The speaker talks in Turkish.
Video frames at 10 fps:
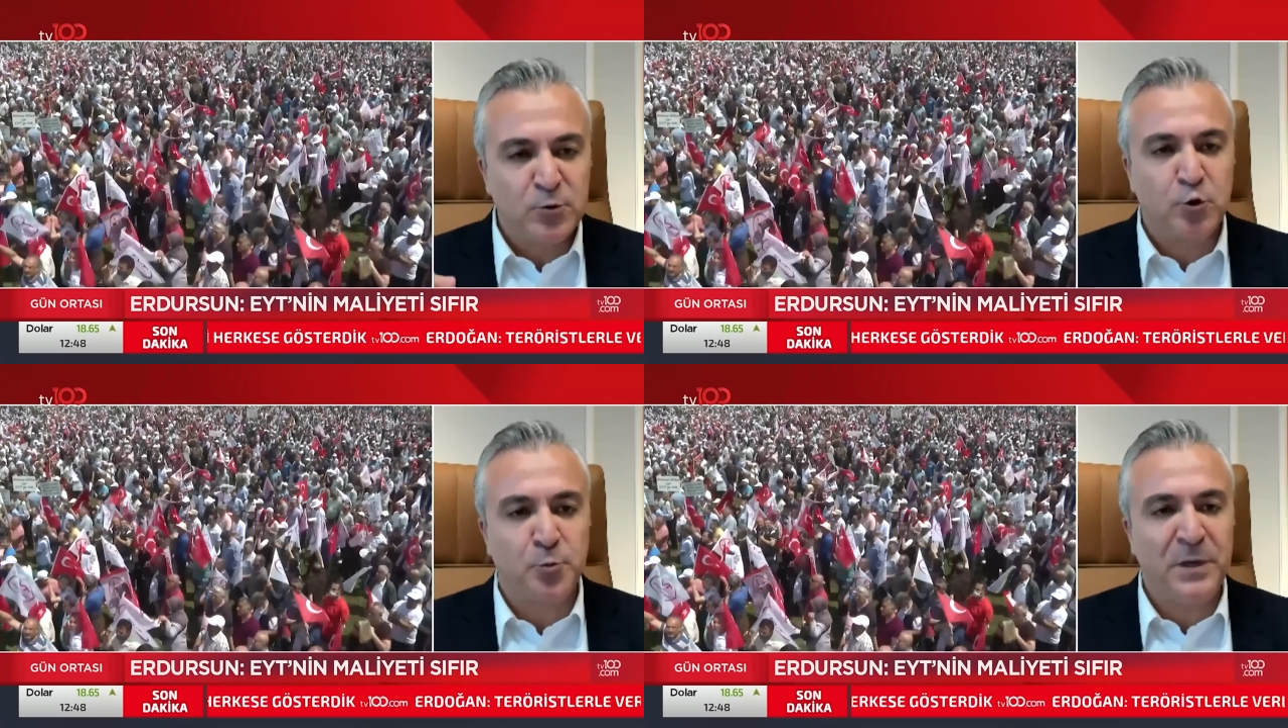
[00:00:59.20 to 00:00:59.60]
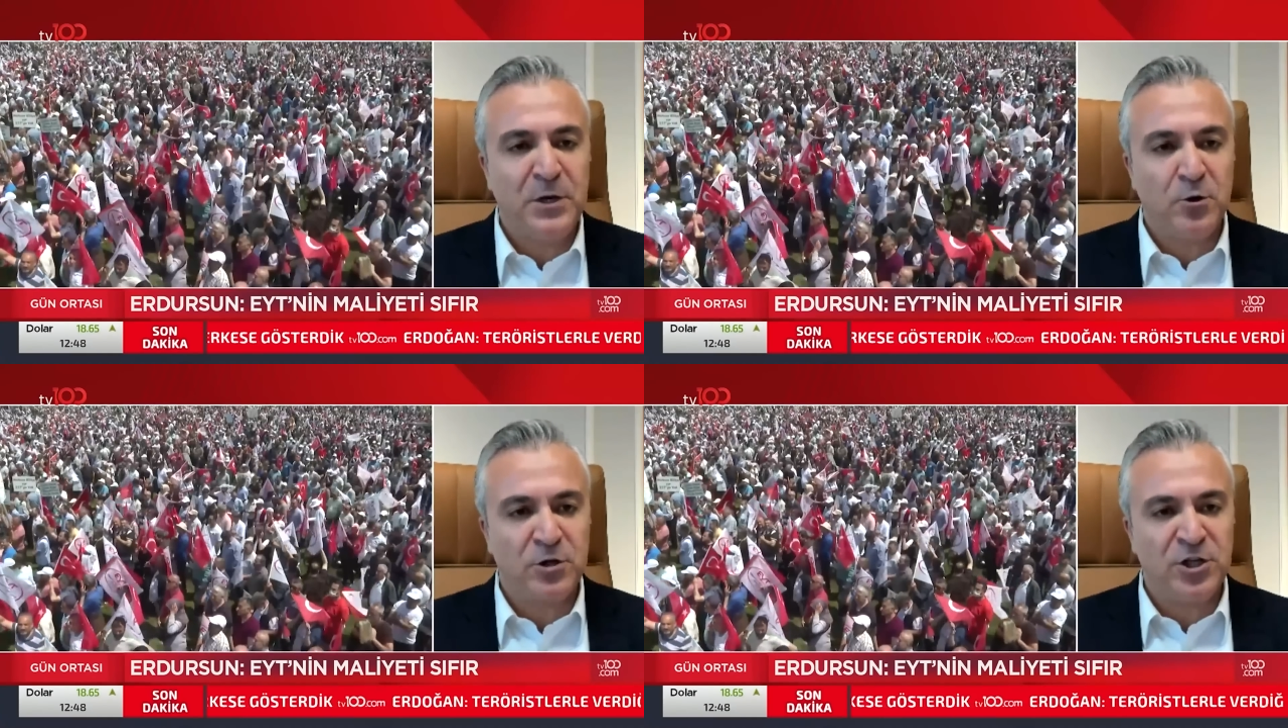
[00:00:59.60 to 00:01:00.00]
bir buçuk
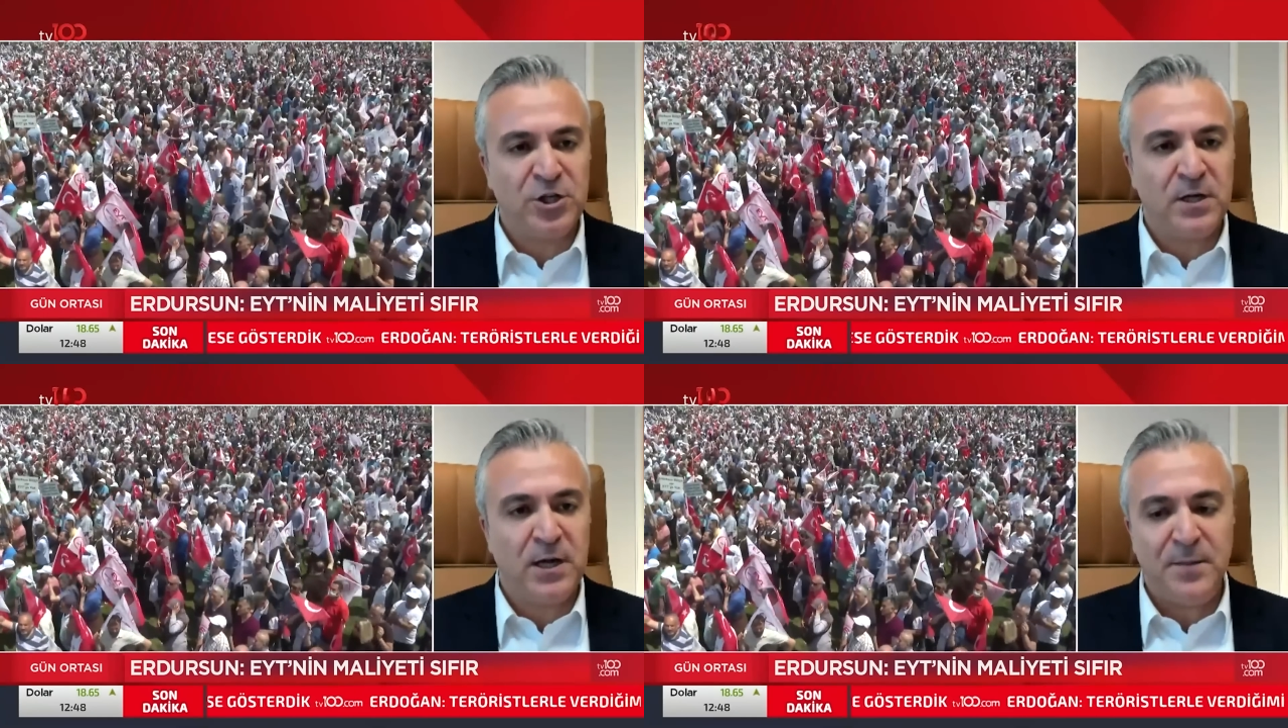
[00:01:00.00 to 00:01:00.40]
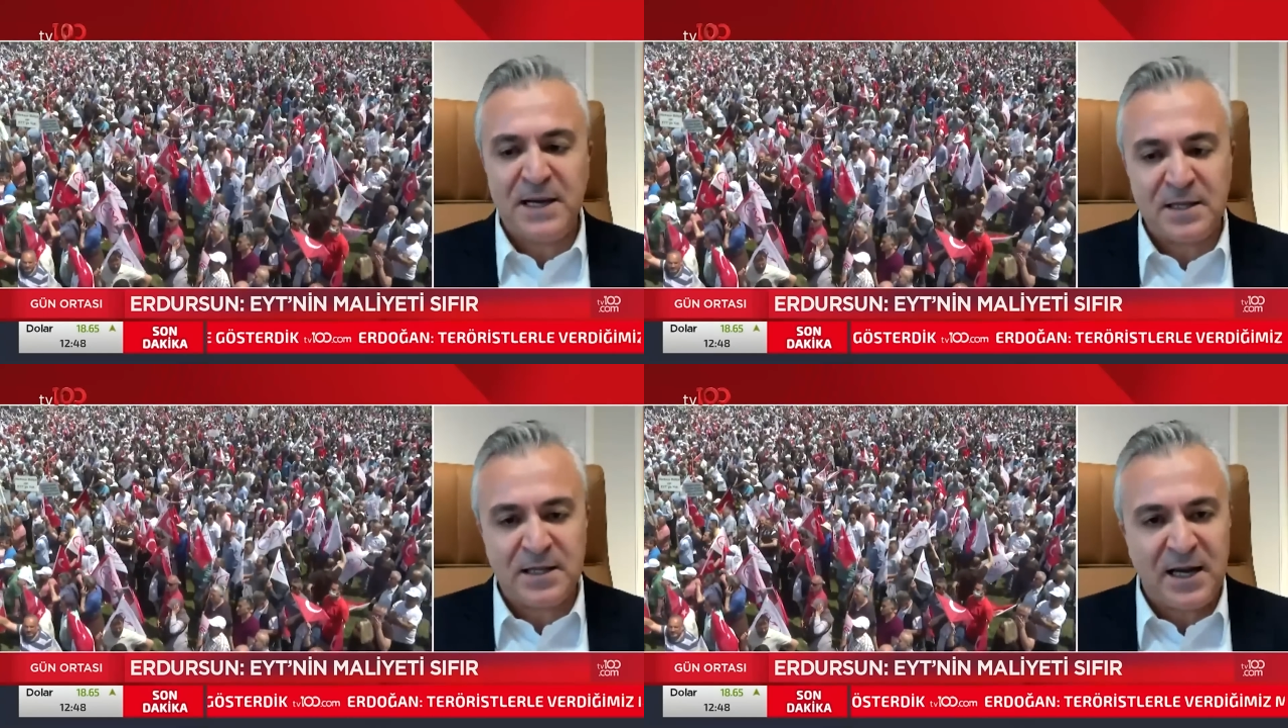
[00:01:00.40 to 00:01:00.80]
milyon kişiyi
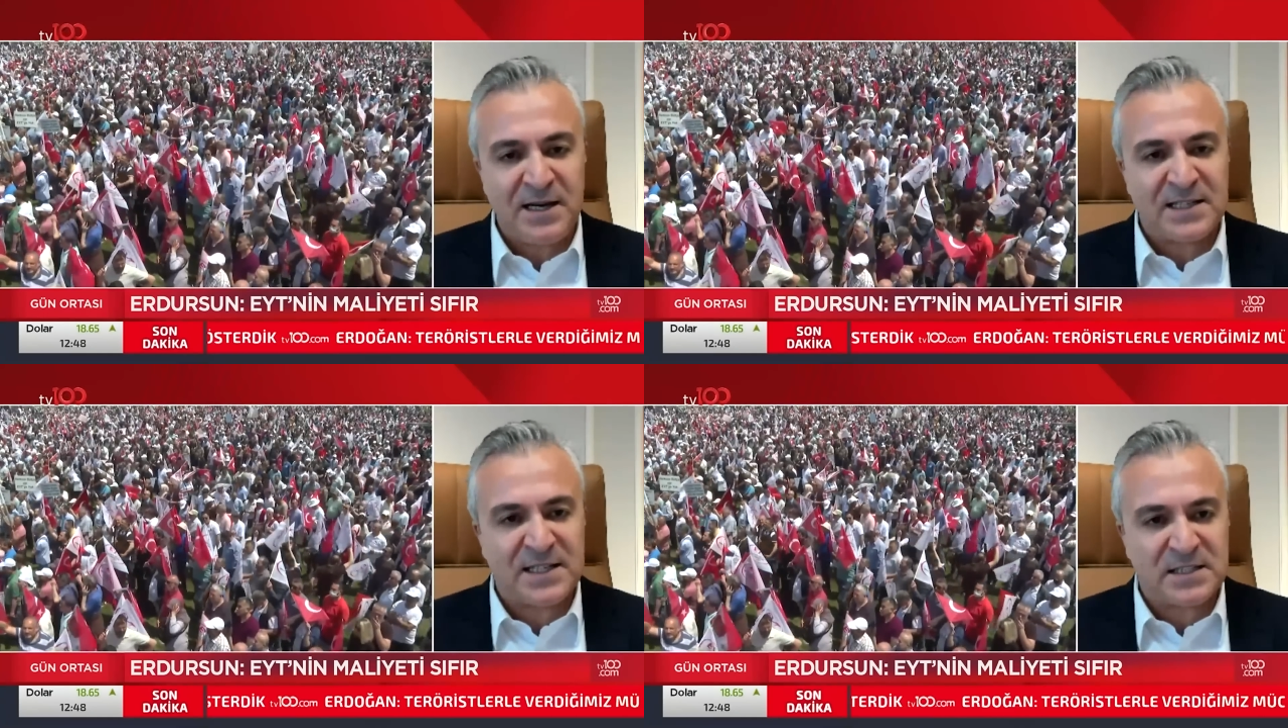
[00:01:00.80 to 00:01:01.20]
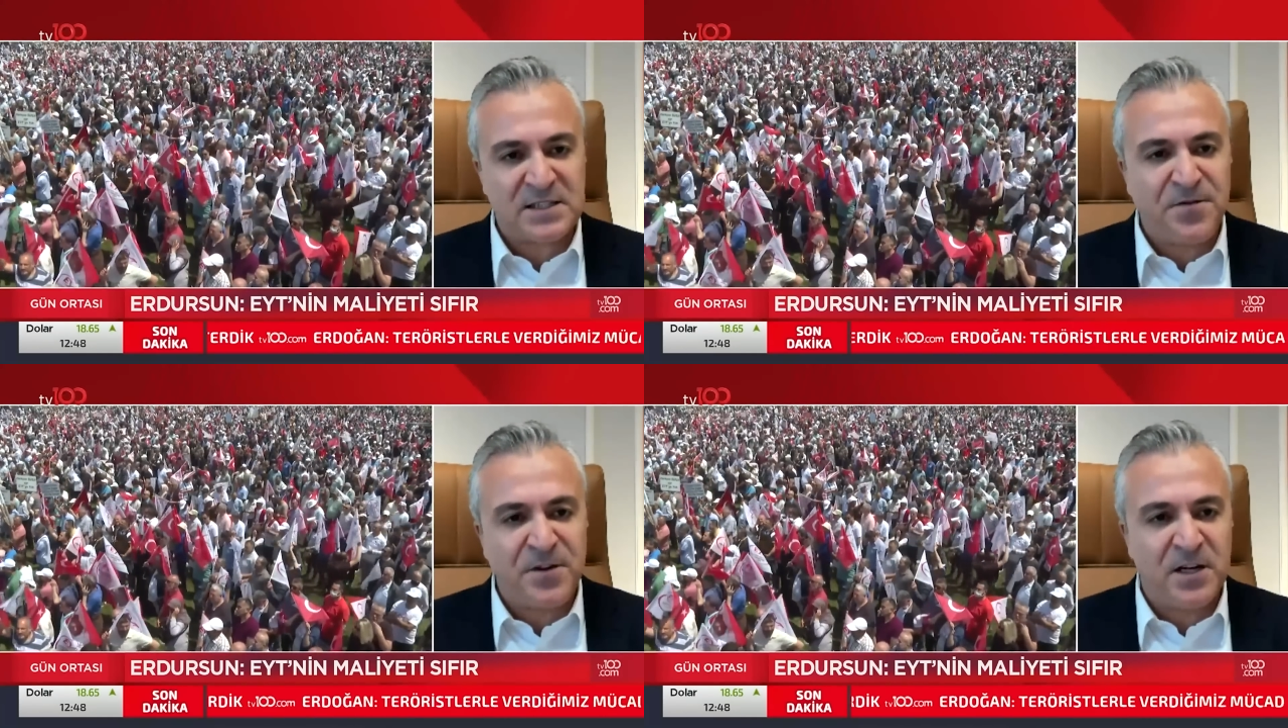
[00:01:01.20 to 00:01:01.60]
emekli ederlerse
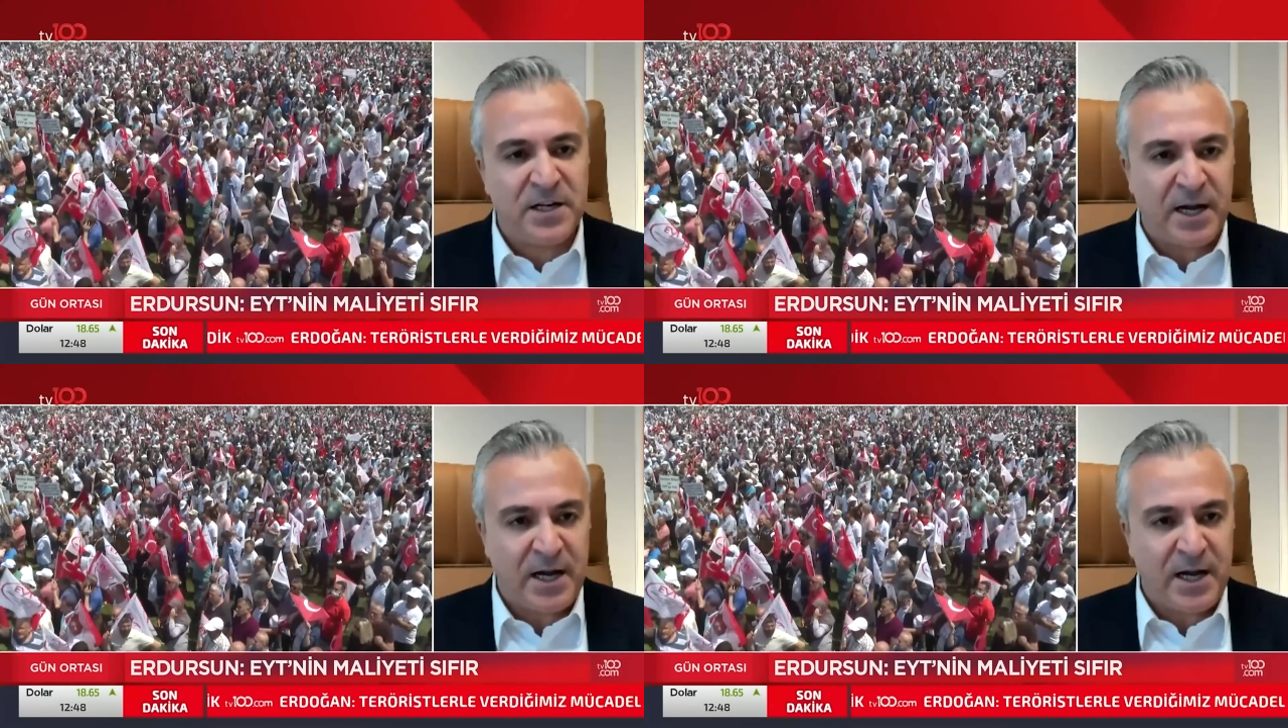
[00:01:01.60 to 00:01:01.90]
sıfır